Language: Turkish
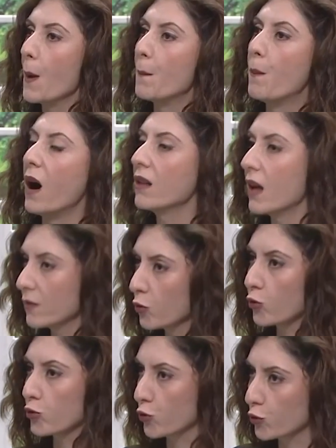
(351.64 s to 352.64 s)

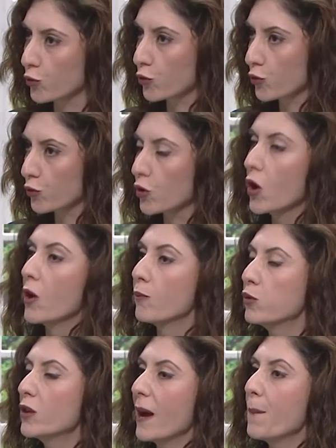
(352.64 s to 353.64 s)
bağlantı oluşturursunuz.
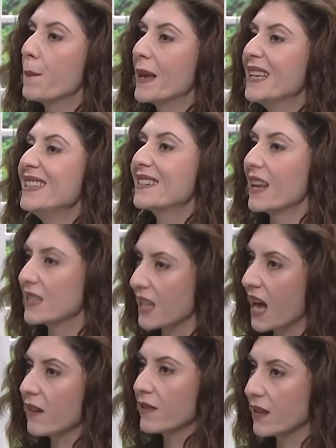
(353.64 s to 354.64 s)
Bu da beyin
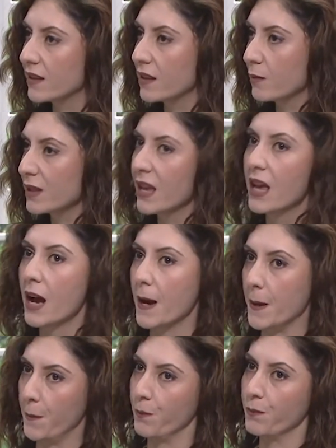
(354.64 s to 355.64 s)
rezervi dediğimiz
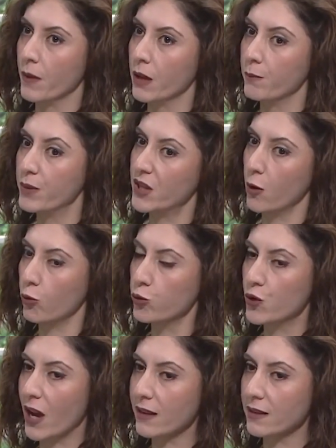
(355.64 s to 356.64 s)
hani bir şey
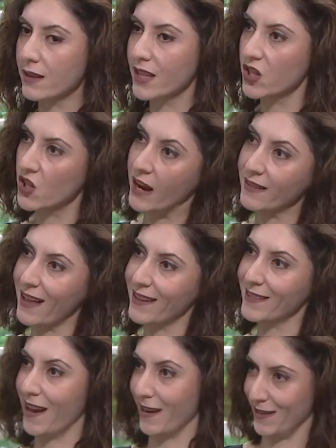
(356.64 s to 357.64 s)
olacaksa da
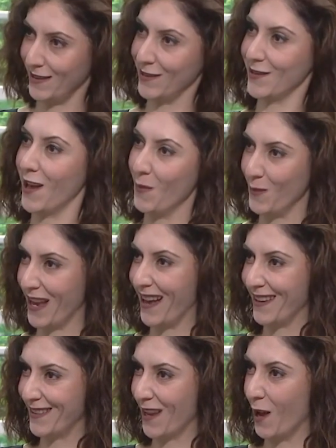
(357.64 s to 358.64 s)
içeriden yersiniz
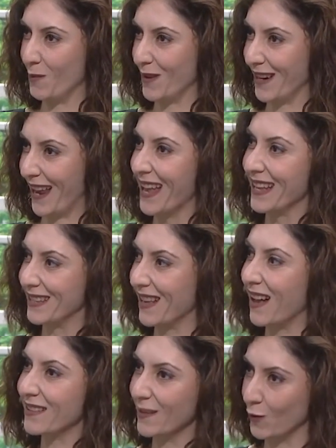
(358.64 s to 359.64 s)
amiyane tabirle.
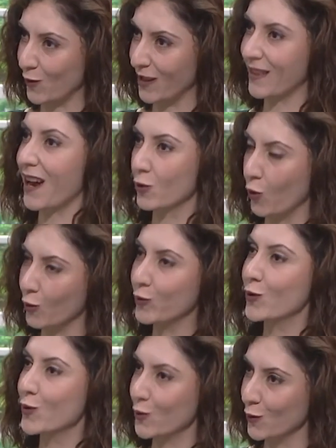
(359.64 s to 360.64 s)
Zaten o kadar
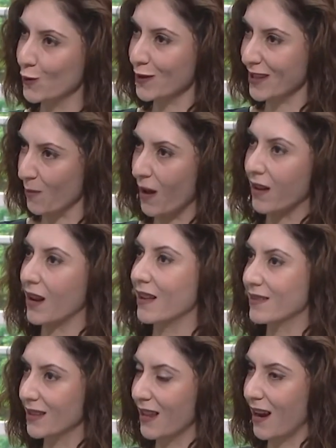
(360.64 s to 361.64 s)
doldurursunuz ki
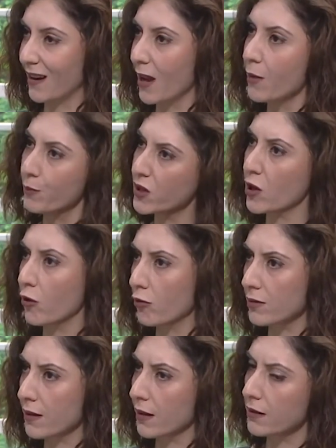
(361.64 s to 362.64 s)
bağlantılarla bir şey
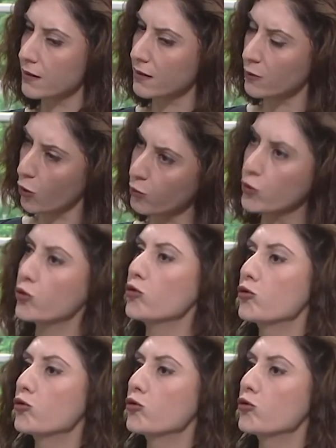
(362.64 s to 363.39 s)
olsa da sizin ömrünüzün